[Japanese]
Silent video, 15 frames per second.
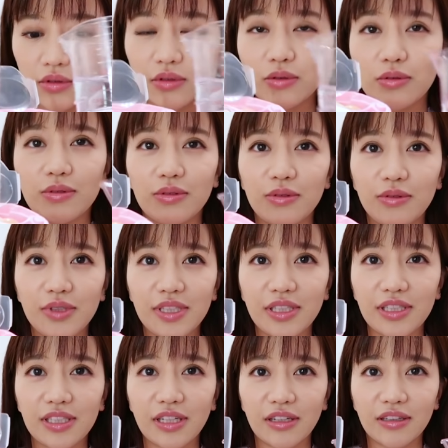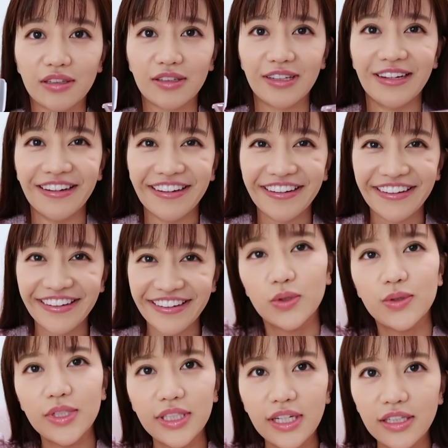あ、浮いてきた。
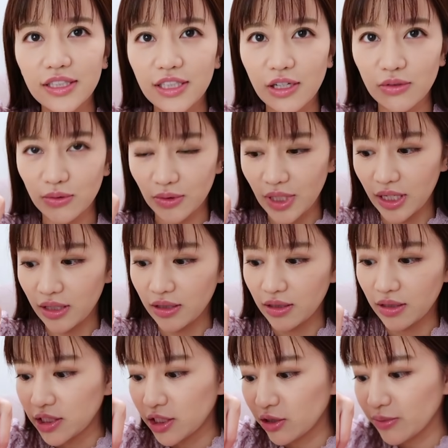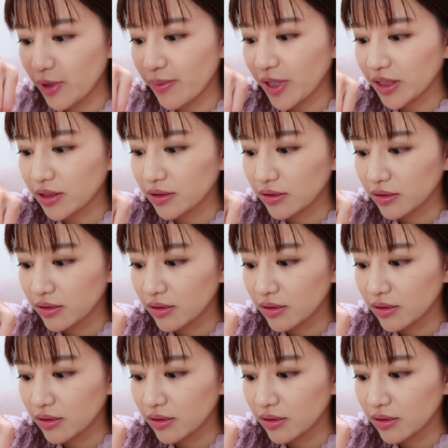浮いてきちゃうので沈めます。